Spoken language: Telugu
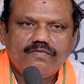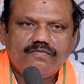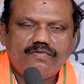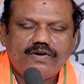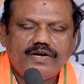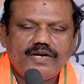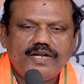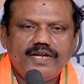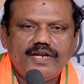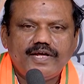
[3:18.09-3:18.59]

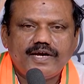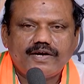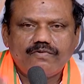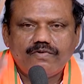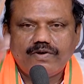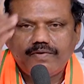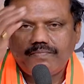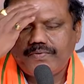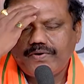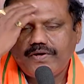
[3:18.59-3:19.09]
వడ్డీలు
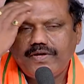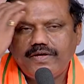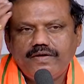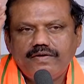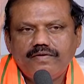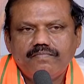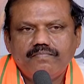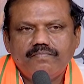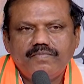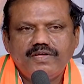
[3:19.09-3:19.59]
ఎక్కువైపోయి
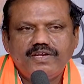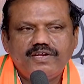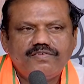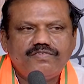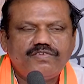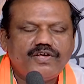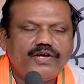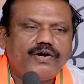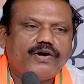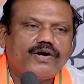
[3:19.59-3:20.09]

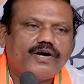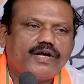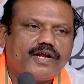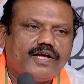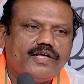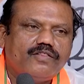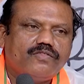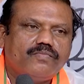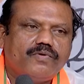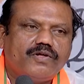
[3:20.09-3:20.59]
మీరిచ్చే యొక్క
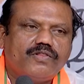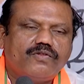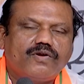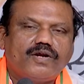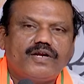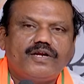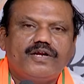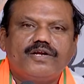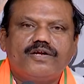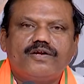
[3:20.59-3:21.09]
రైతు
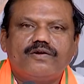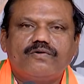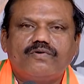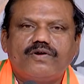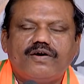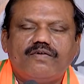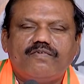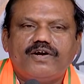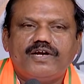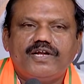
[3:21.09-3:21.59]
బంధునన్నింటినీ
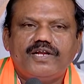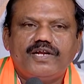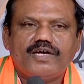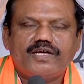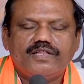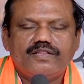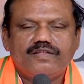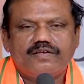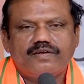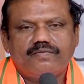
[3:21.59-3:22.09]
కూడా వడ్డీల
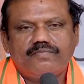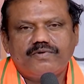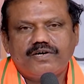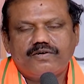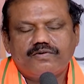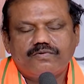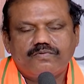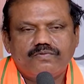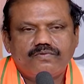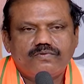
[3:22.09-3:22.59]
కింద జమ
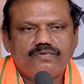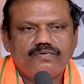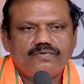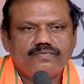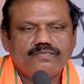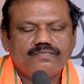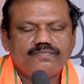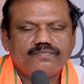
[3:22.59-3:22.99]
కట్టుకుంటున్నాం